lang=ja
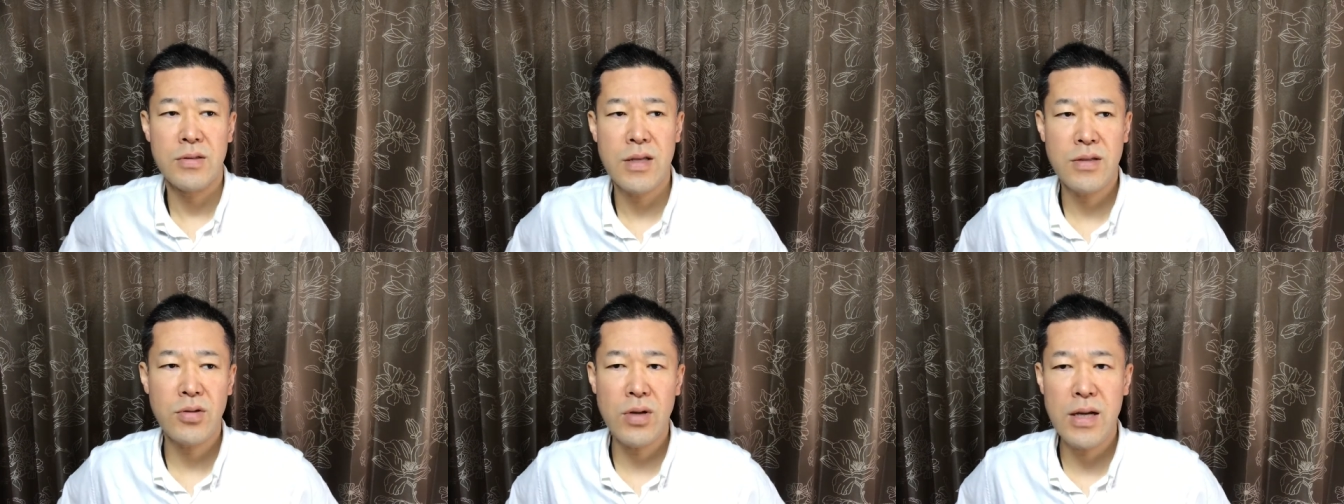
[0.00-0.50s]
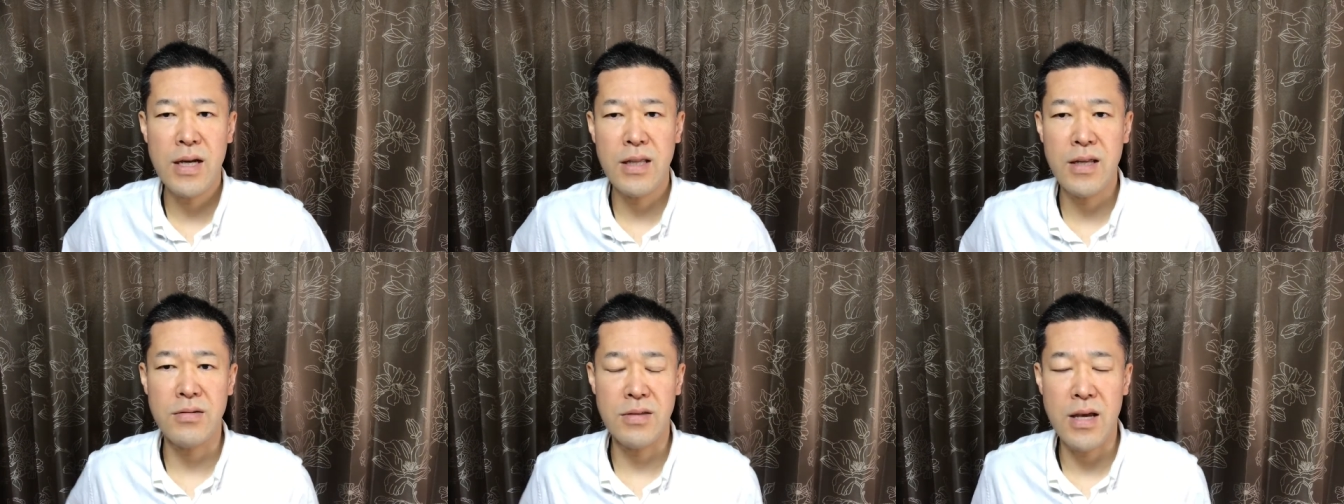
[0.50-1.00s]
でそれが
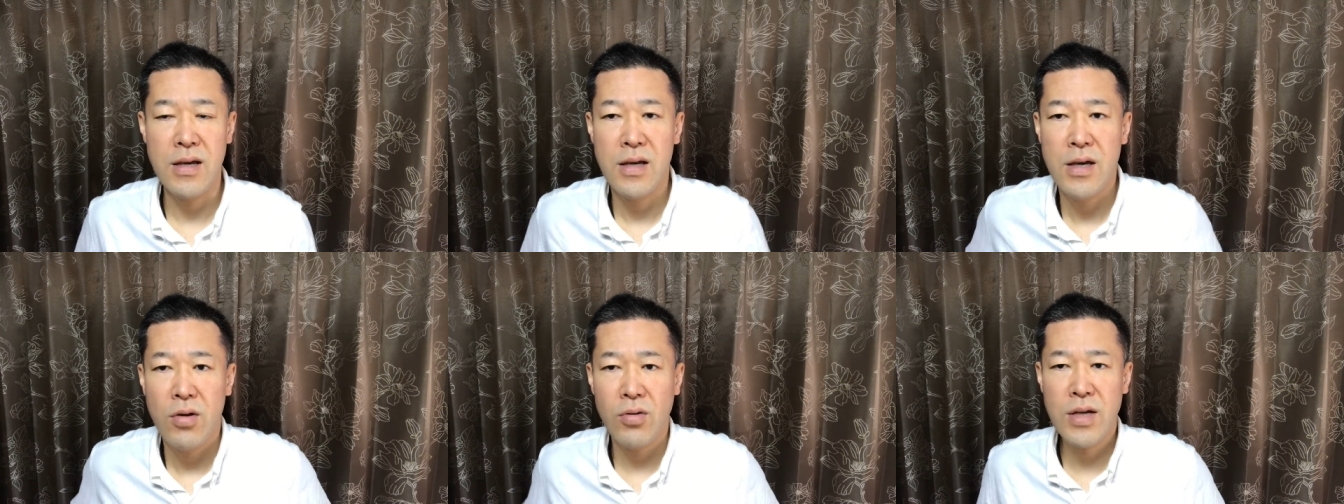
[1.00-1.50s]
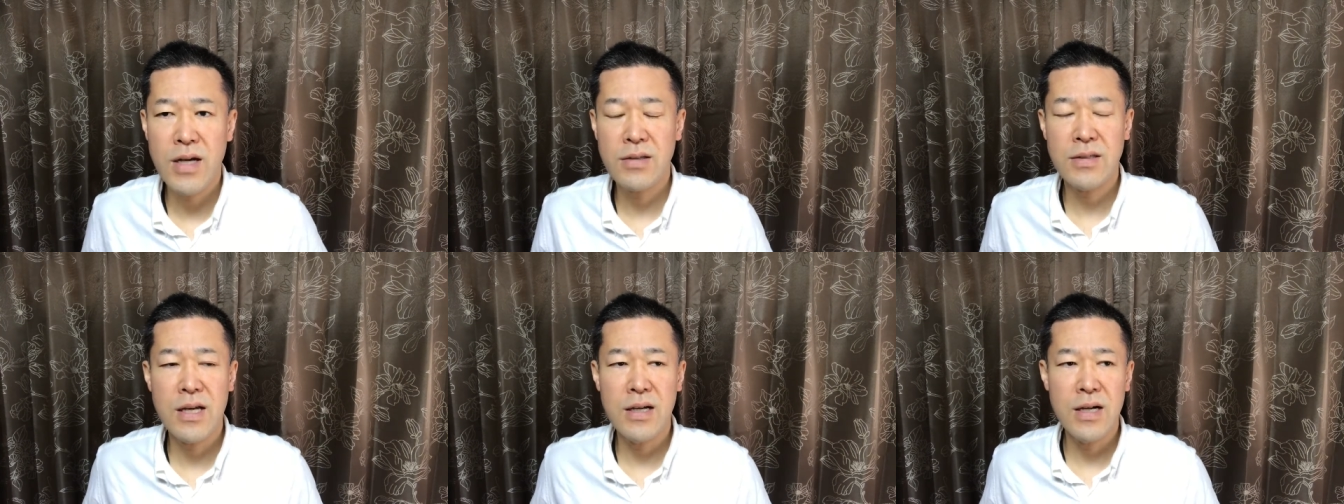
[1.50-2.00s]
ですね、お客
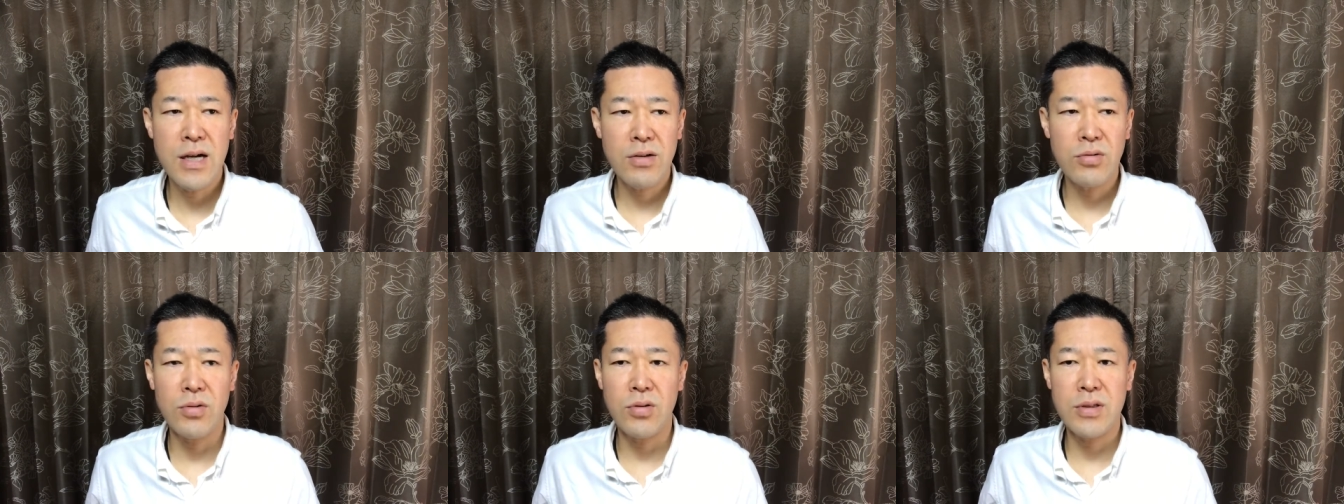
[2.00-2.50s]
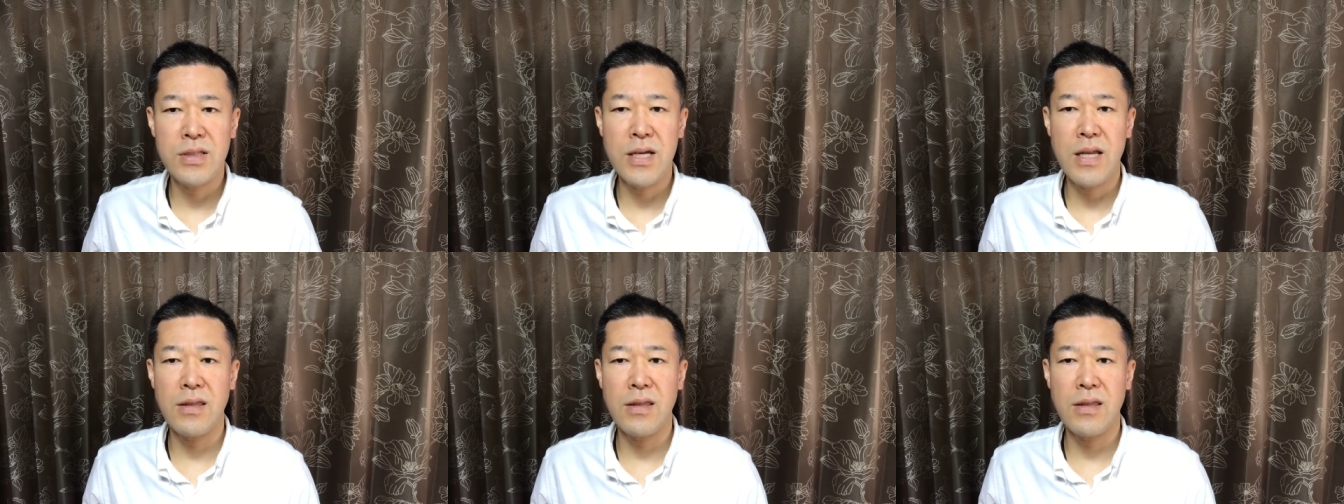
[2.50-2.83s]
さんがこう教え